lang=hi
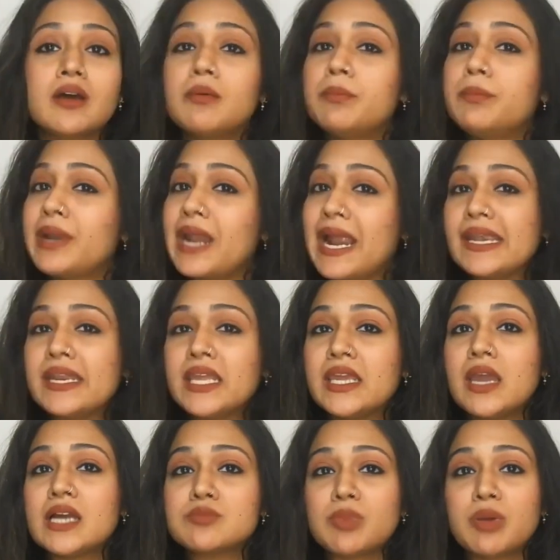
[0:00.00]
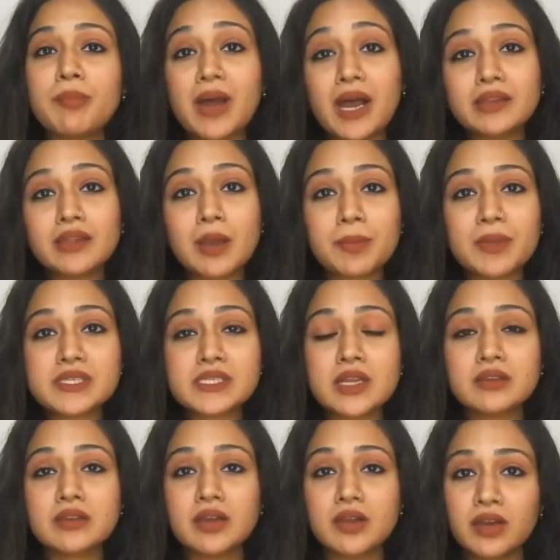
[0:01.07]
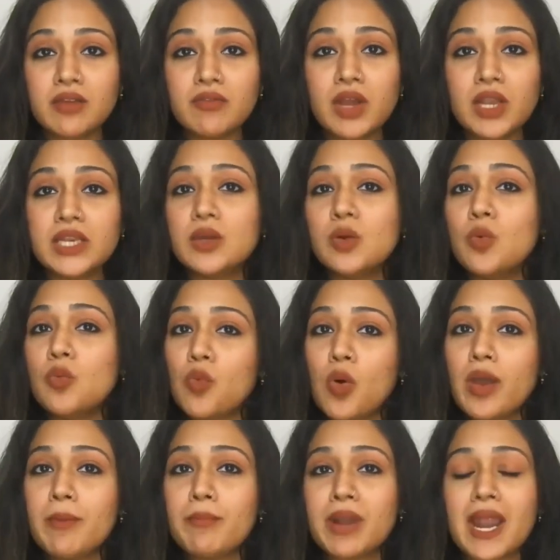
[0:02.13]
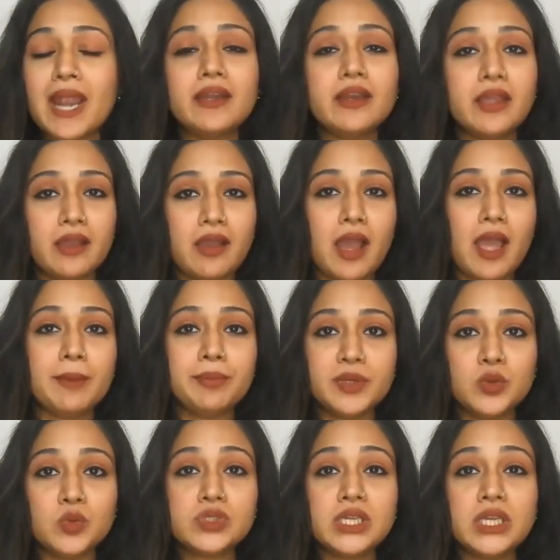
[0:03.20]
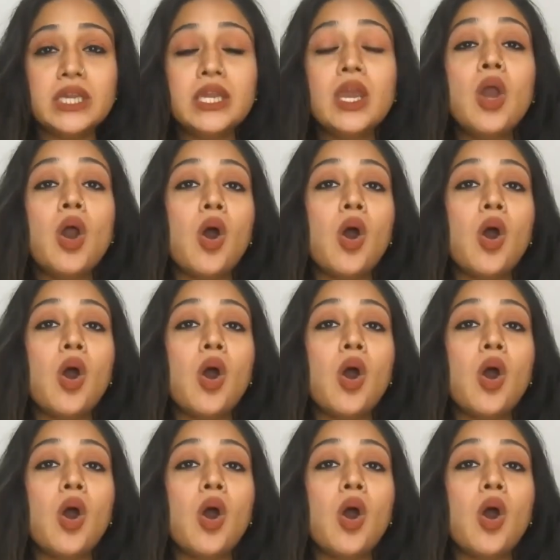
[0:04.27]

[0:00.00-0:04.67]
ब्रांड की आज मैं बात आपके साथ करने वाली हूँ वो है ब्रांड इकाई ब्यूटी